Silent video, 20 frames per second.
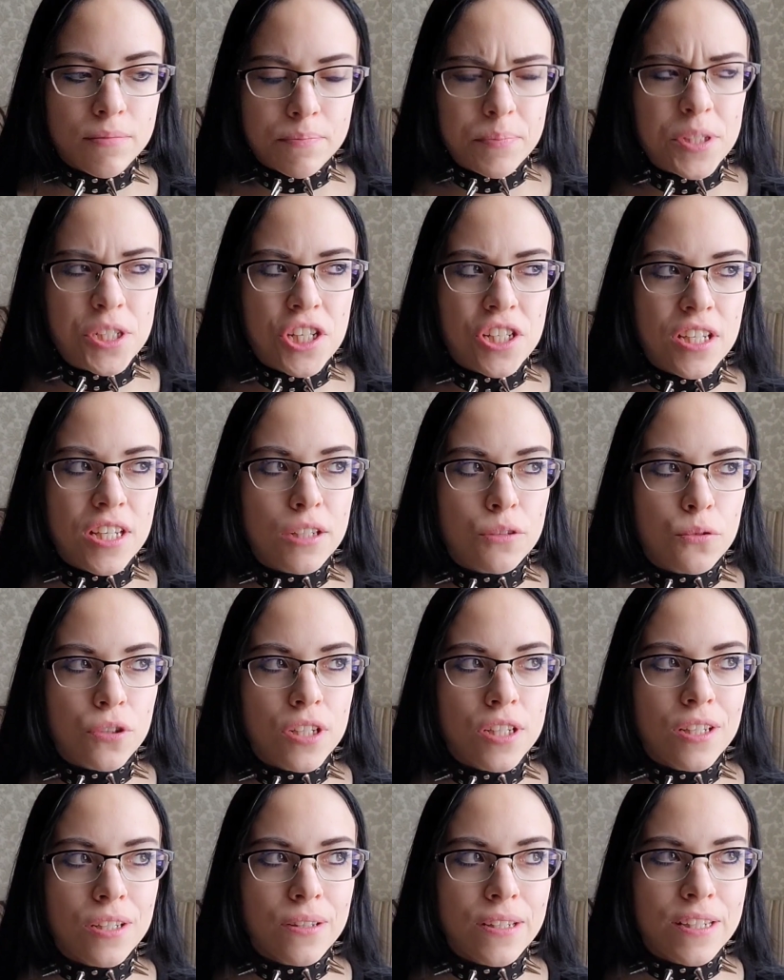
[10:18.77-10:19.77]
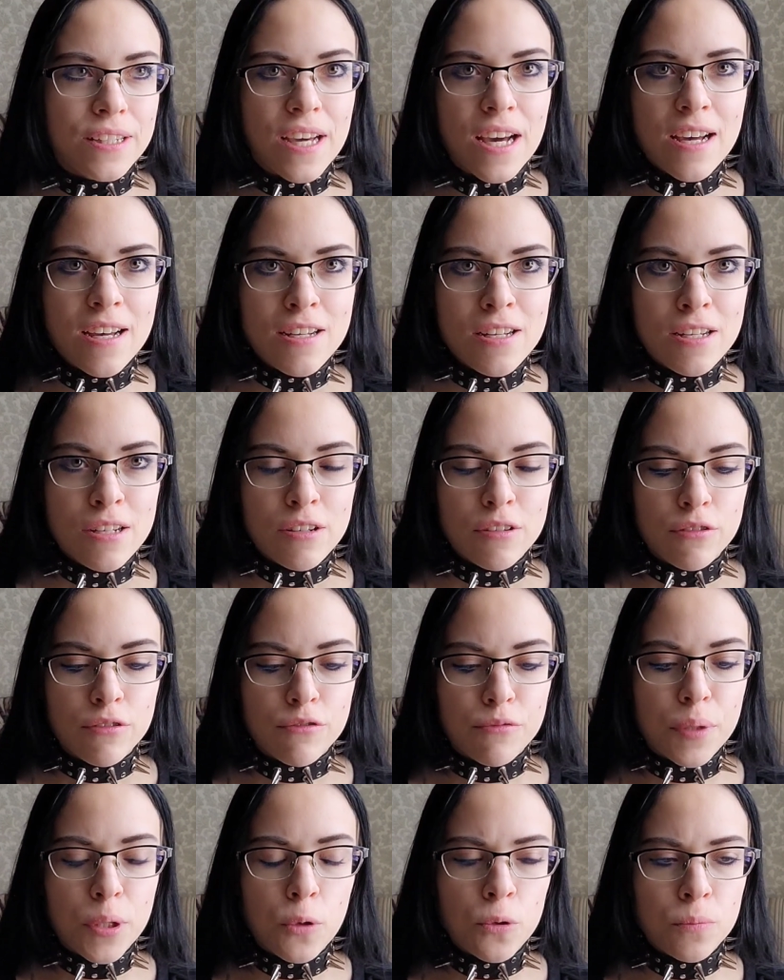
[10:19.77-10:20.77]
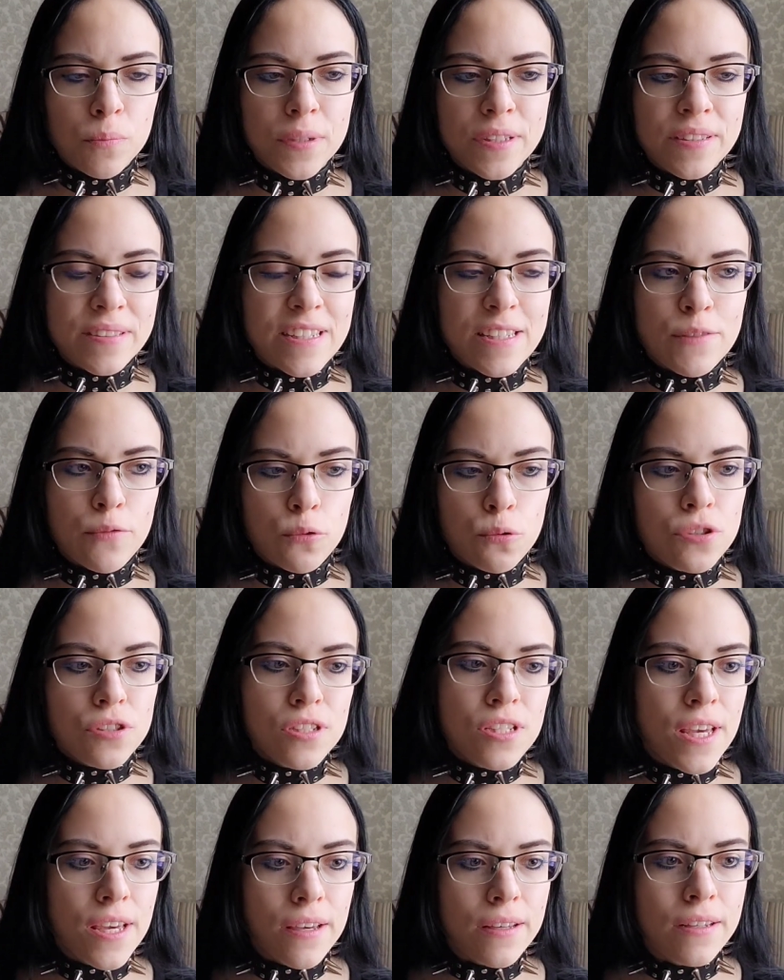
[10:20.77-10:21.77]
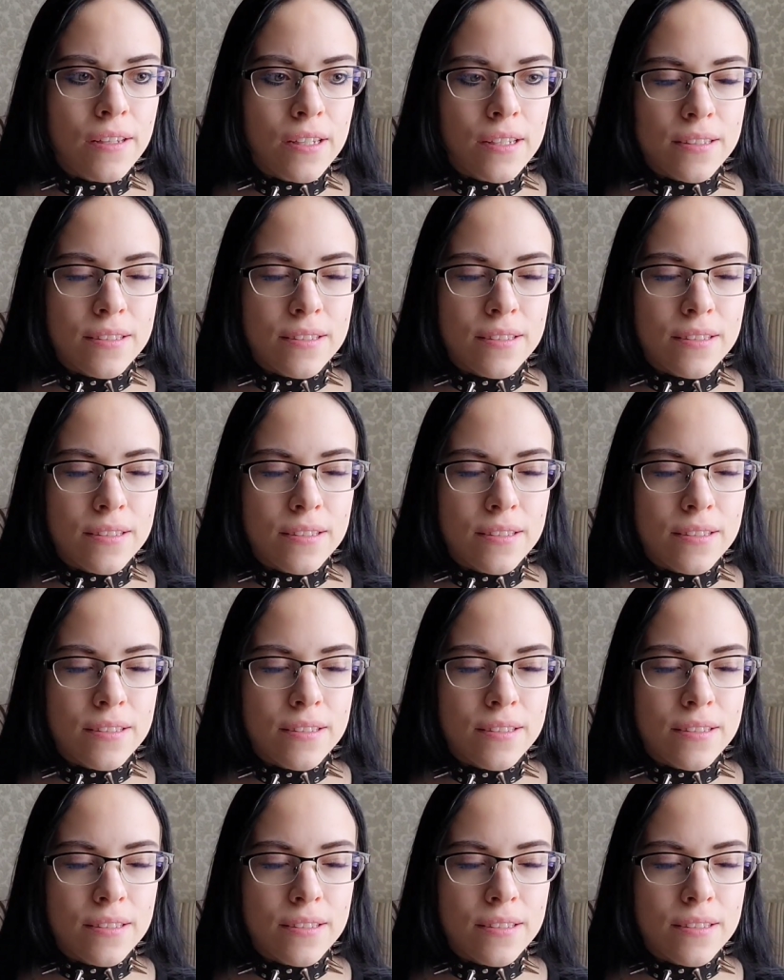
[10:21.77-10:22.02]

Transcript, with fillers: печеньки, которые ела я, в миллион, блин, раз вкуснее.